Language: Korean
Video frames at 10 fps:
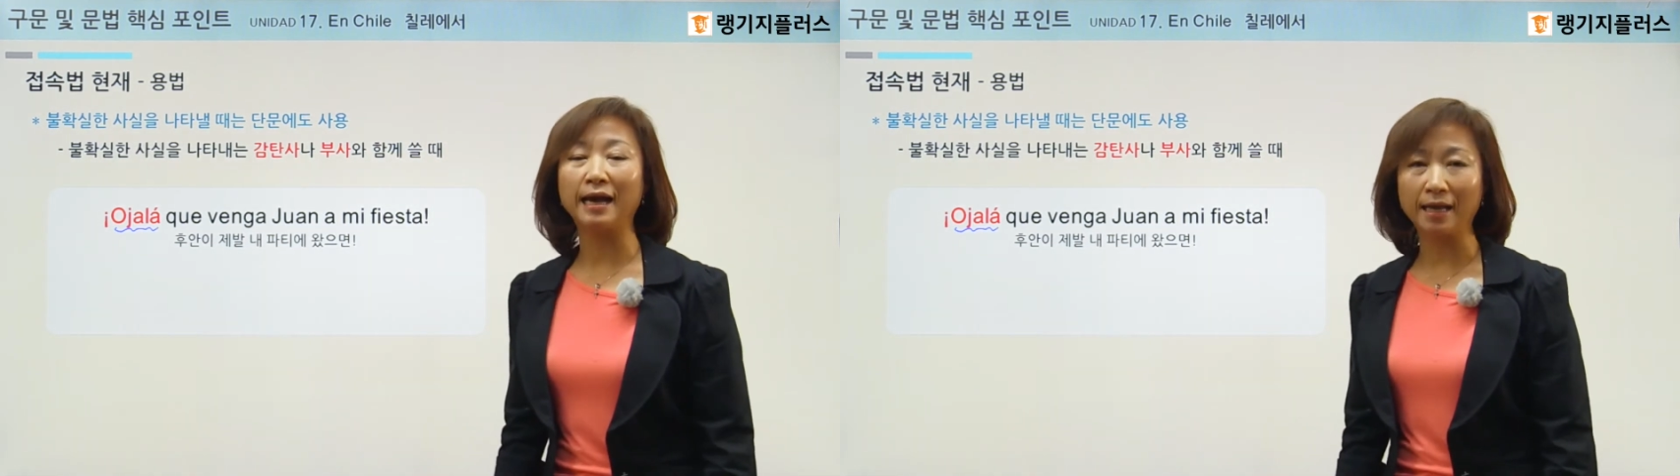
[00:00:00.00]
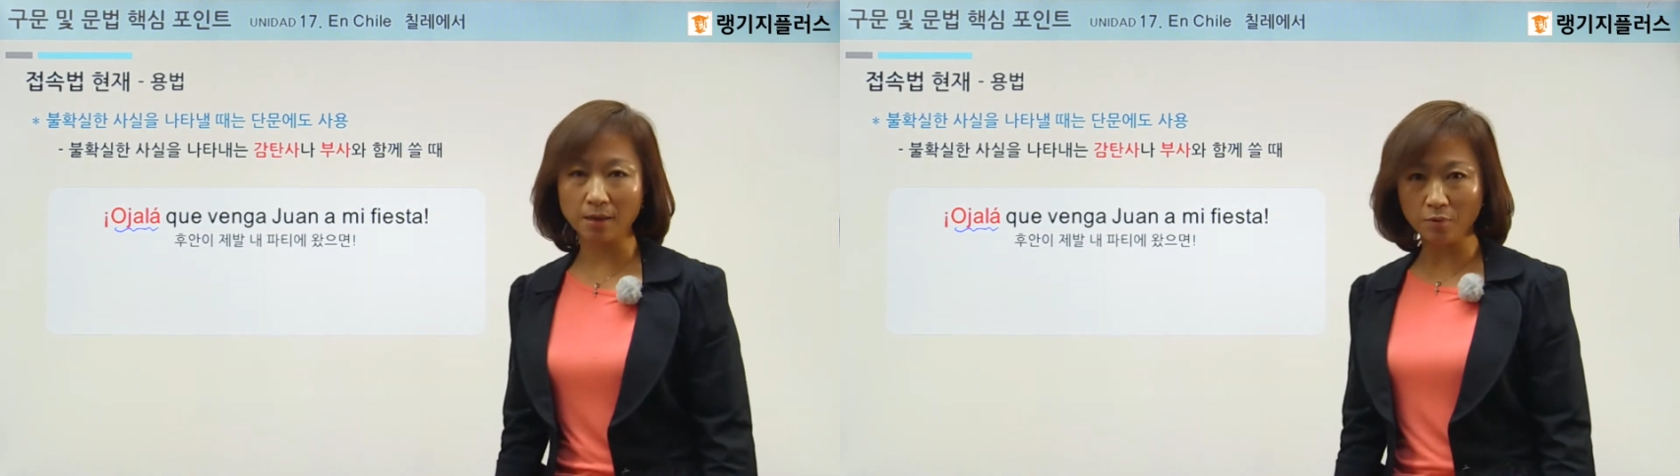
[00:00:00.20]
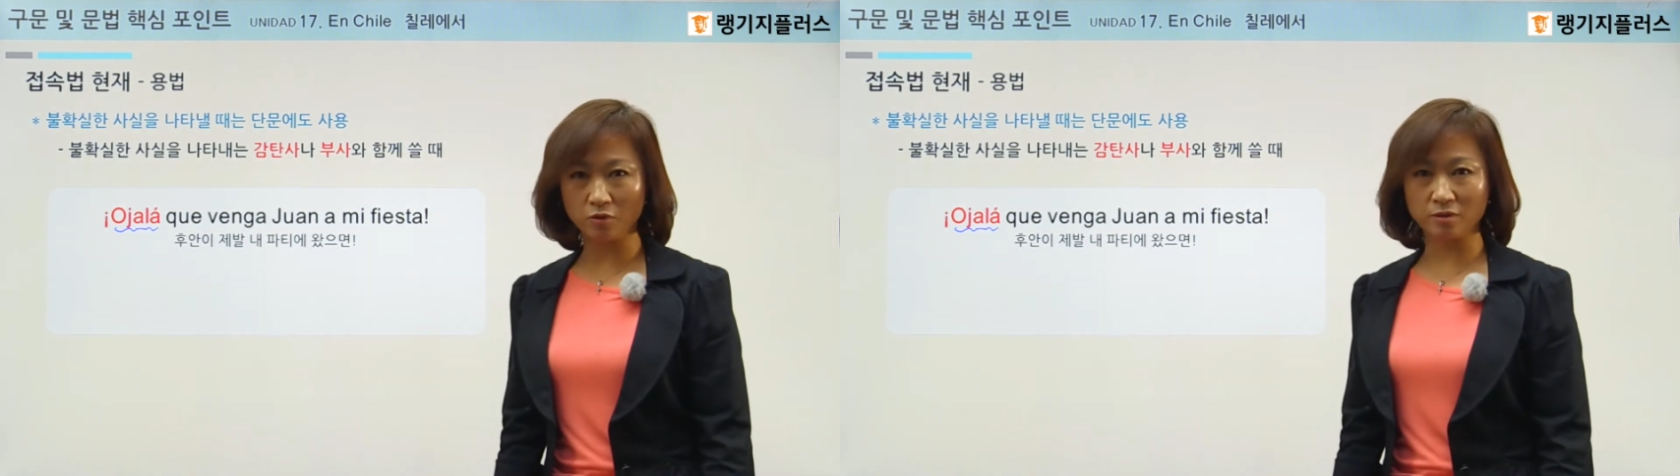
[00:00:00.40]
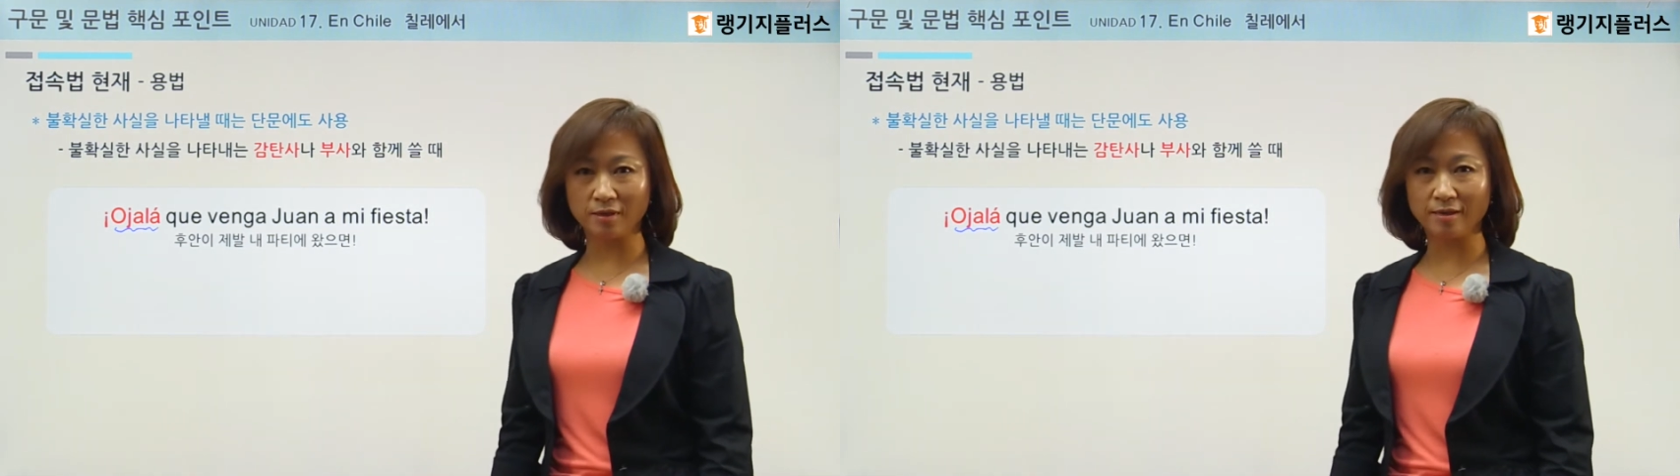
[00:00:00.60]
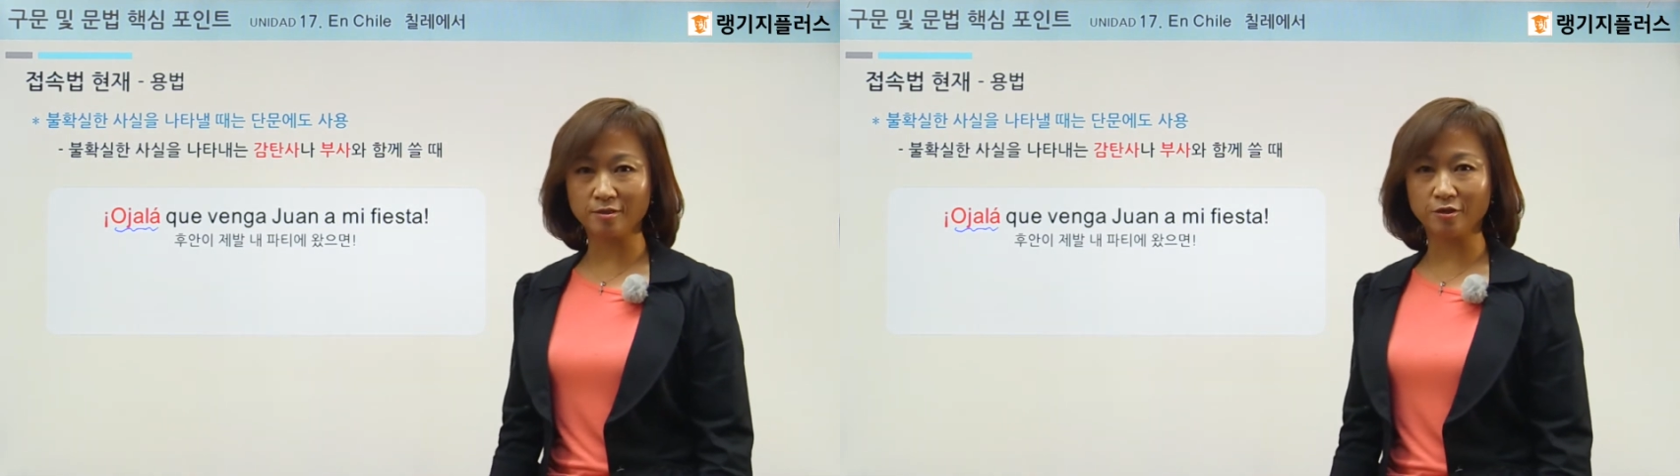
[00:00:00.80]
아랍어에서
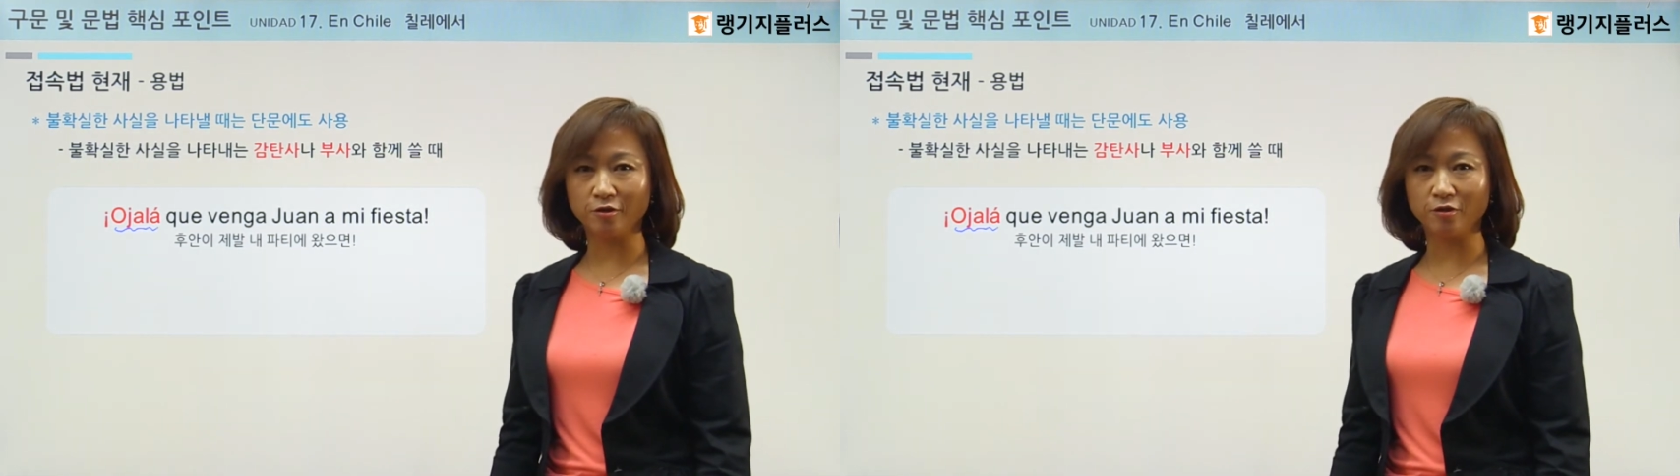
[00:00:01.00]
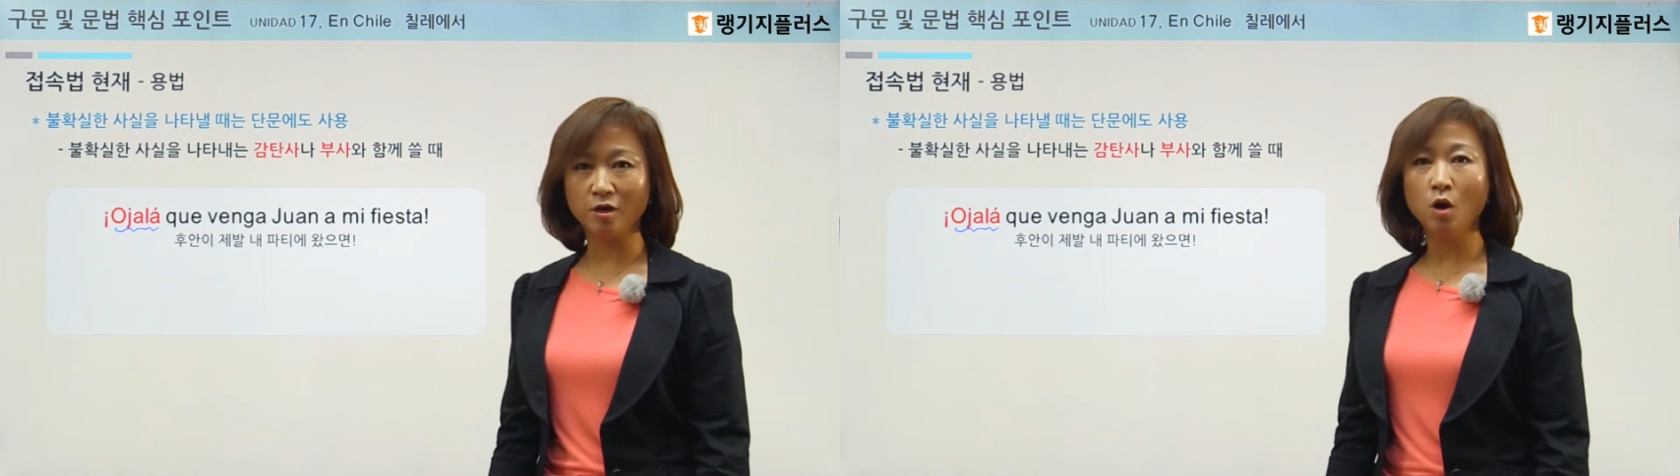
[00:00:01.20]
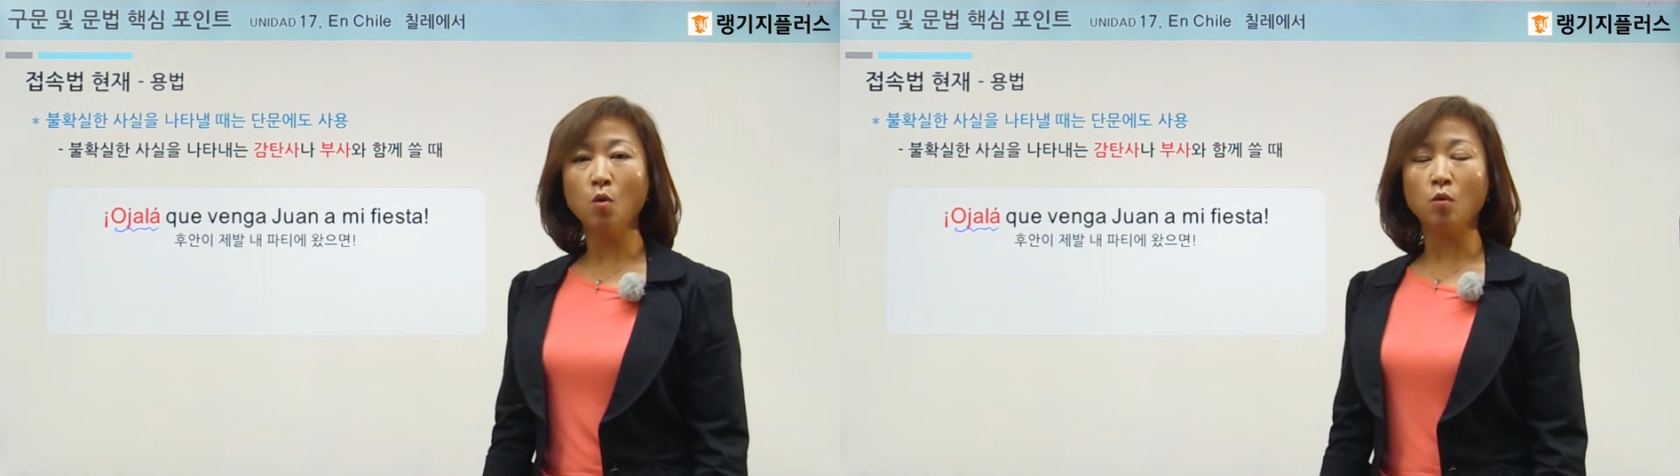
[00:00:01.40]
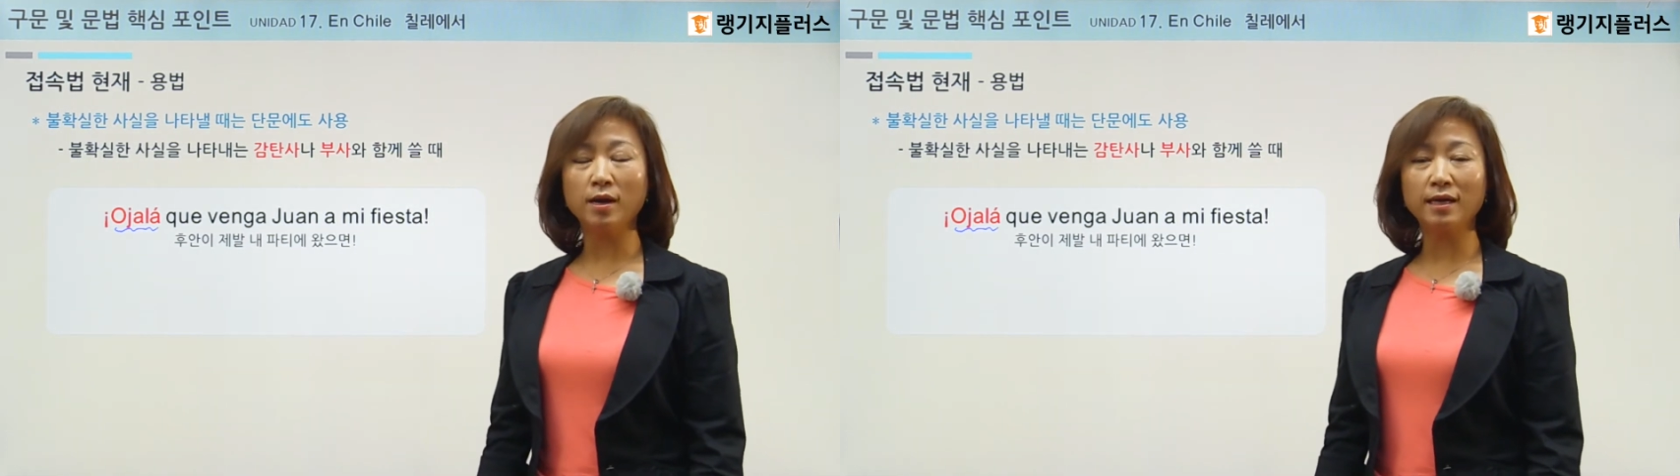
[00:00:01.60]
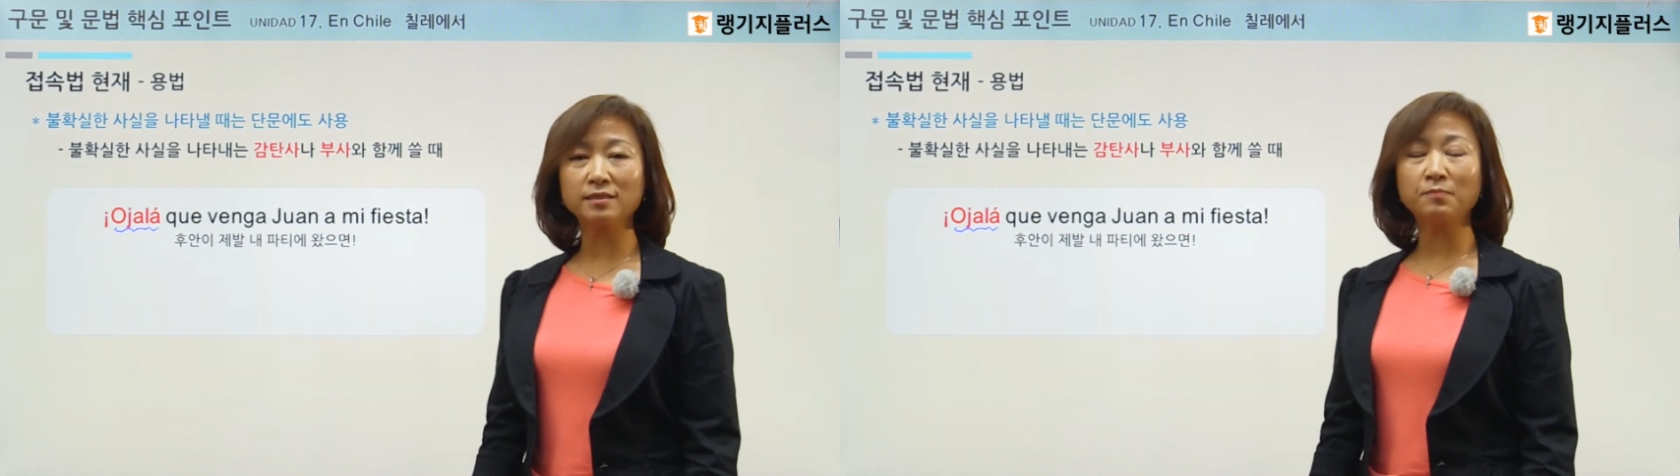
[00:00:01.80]
나왔어요.
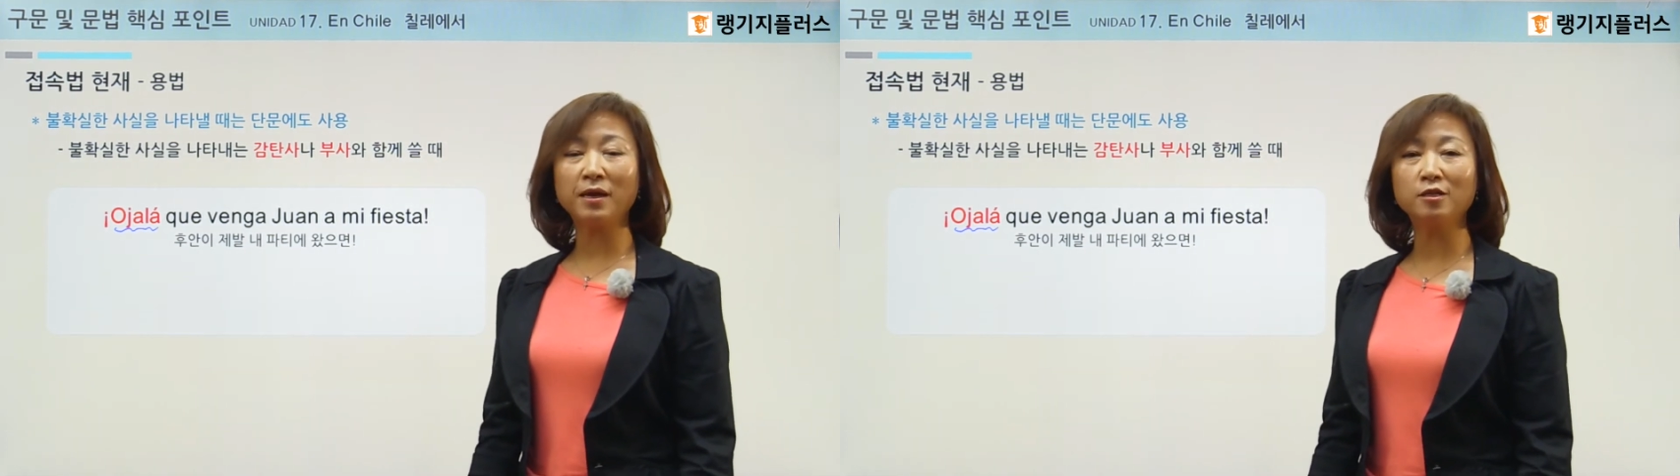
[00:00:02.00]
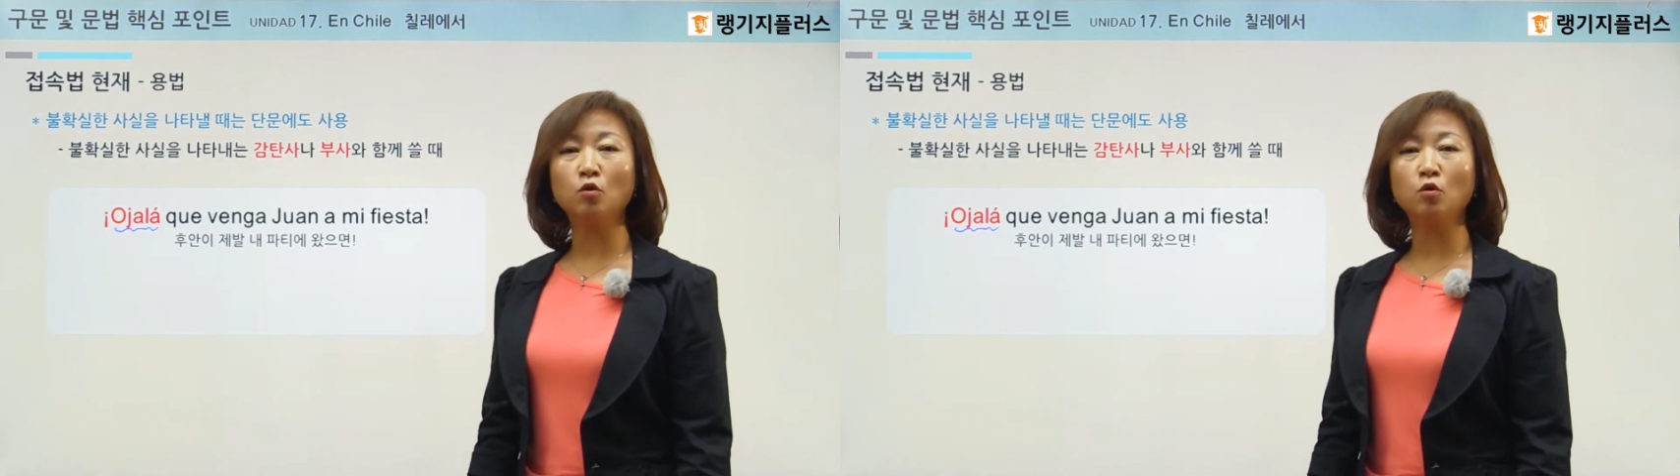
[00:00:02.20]
워낙 스페인을